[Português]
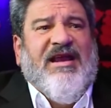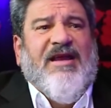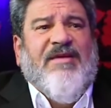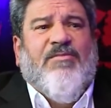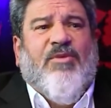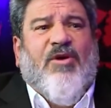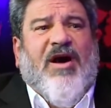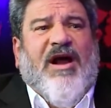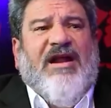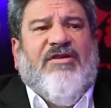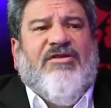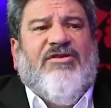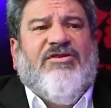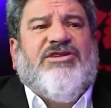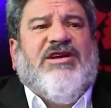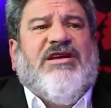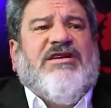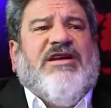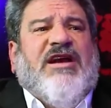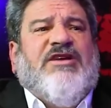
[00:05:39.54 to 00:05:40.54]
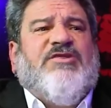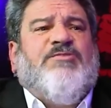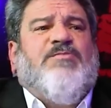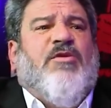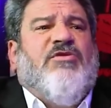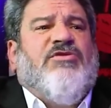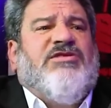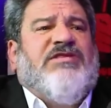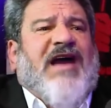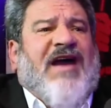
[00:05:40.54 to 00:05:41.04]
que, embora eu não seja
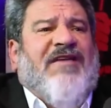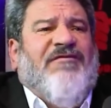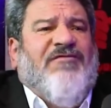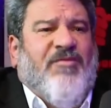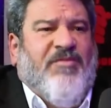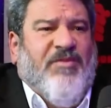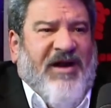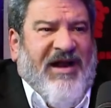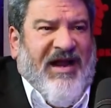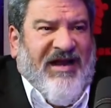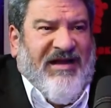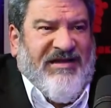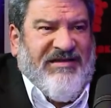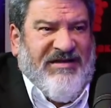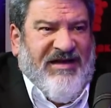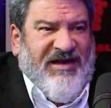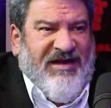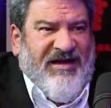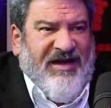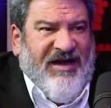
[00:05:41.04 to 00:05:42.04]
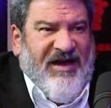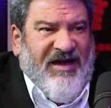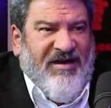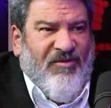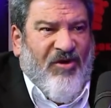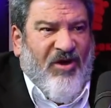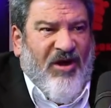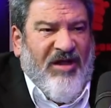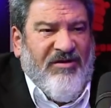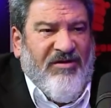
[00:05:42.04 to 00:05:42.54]
responsável por ela ser daquele
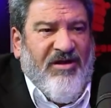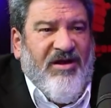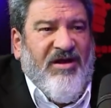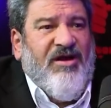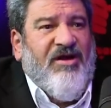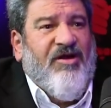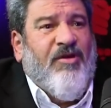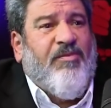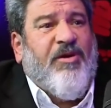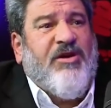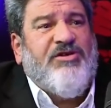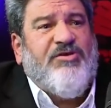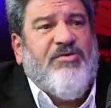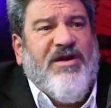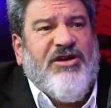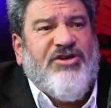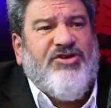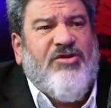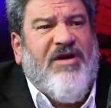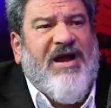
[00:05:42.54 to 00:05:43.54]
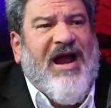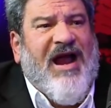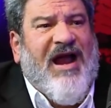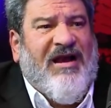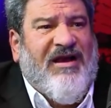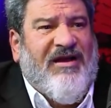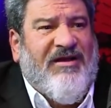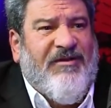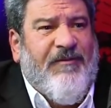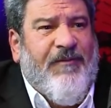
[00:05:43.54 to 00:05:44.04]
modo, eu posso
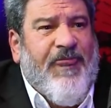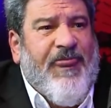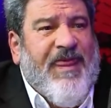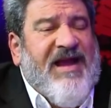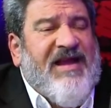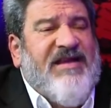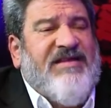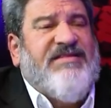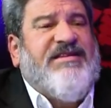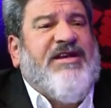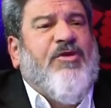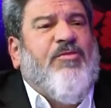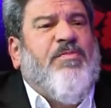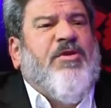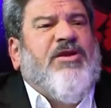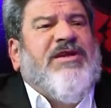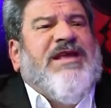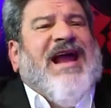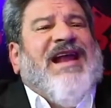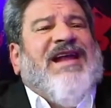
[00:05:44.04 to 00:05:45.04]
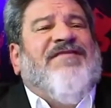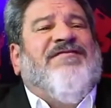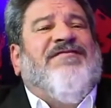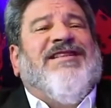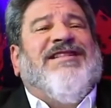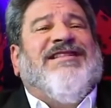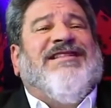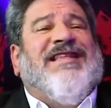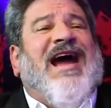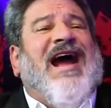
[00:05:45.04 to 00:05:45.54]
machucá-la. Mas isso... Se eu puder
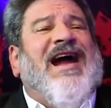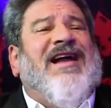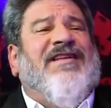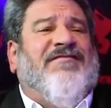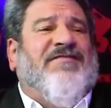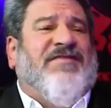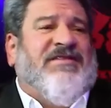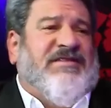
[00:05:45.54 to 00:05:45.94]
evitar ah.